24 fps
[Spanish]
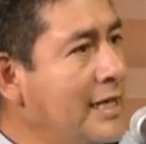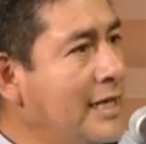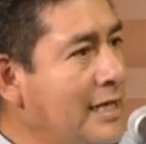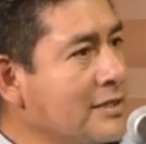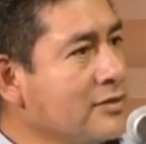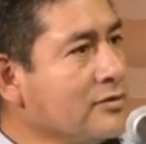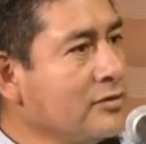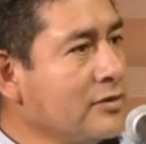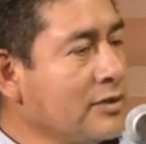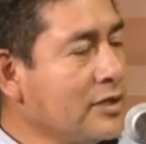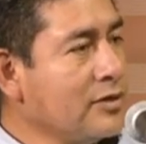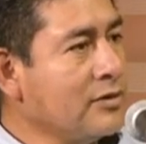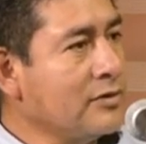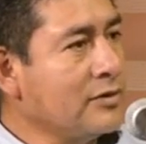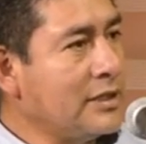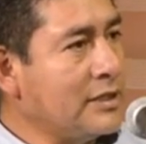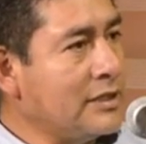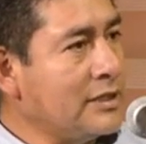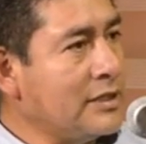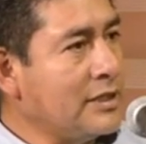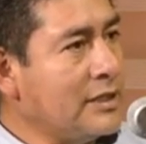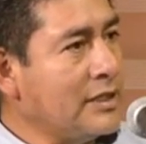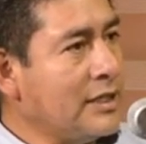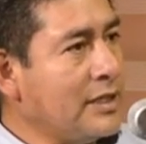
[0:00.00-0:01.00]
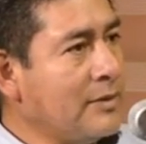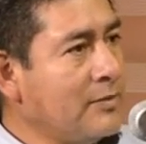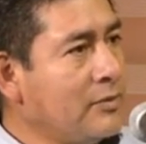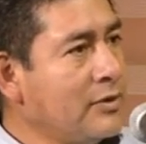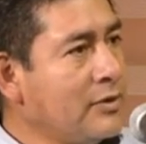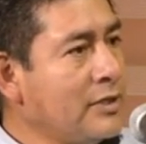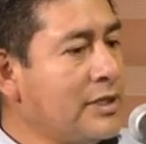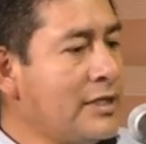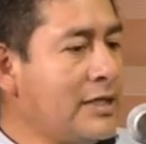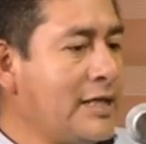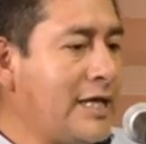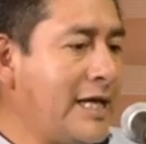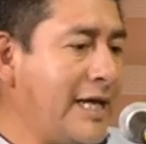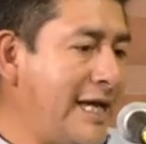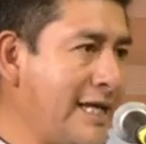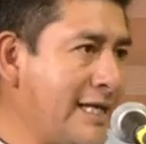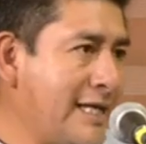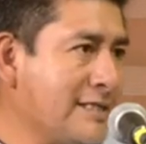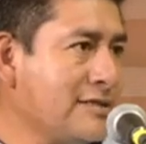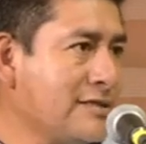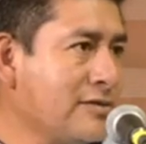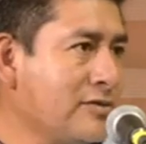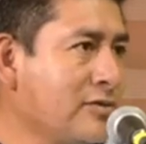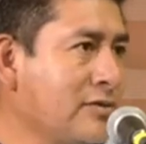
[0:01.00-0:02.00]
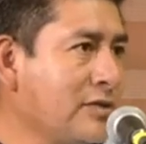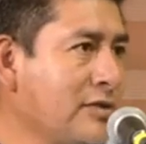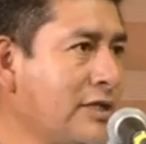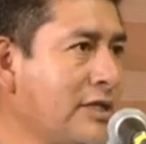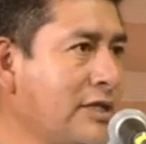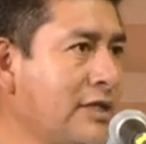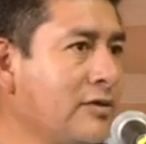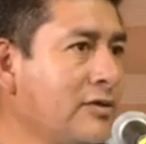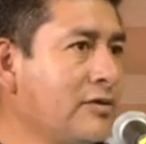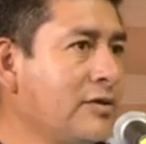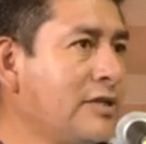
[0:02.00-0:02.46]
la zona donde tiene capulín es donde,